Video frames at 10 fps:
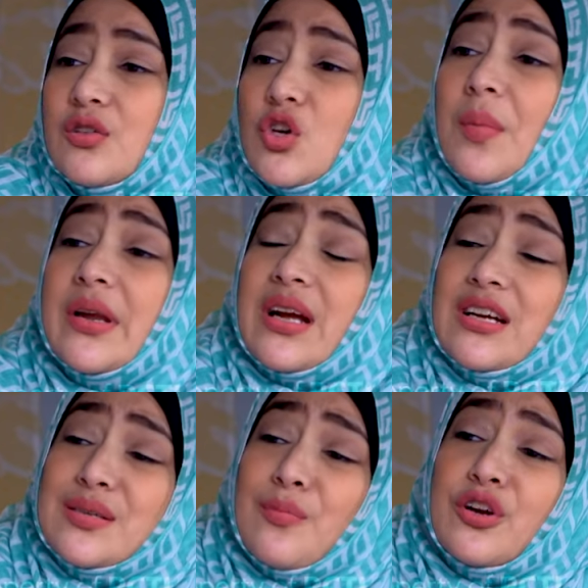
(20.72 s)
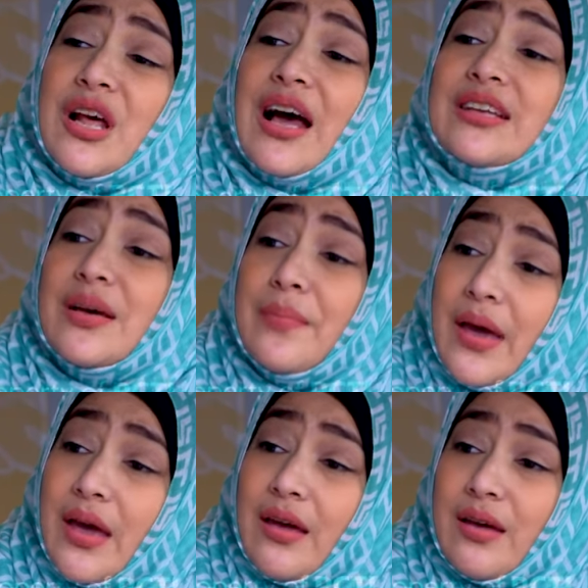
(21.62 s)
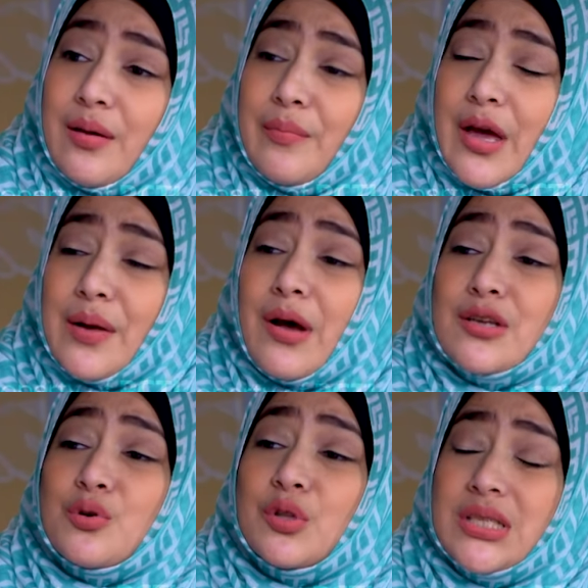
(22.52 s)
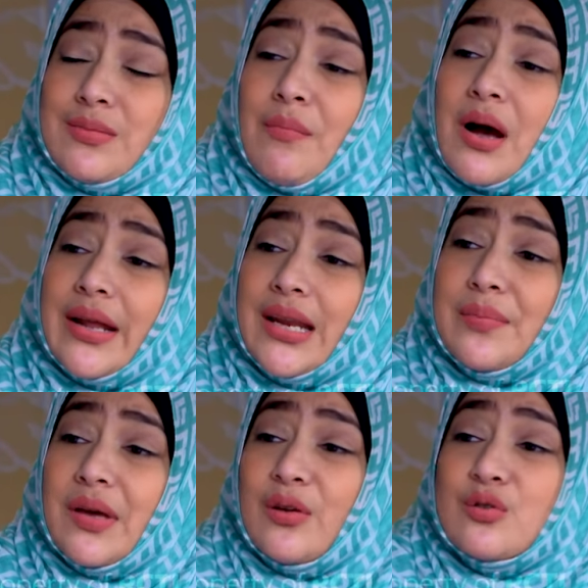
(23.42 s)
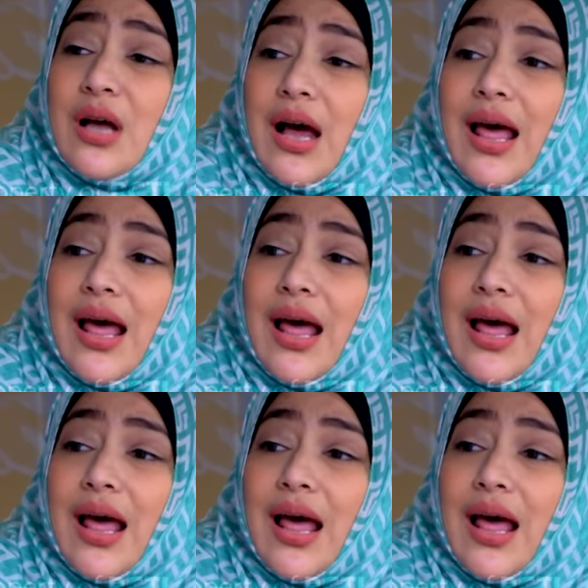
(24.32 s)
Coba dikasih modal aja, Be. Biar Mbak Surti sama Bang Deddy bikin usaha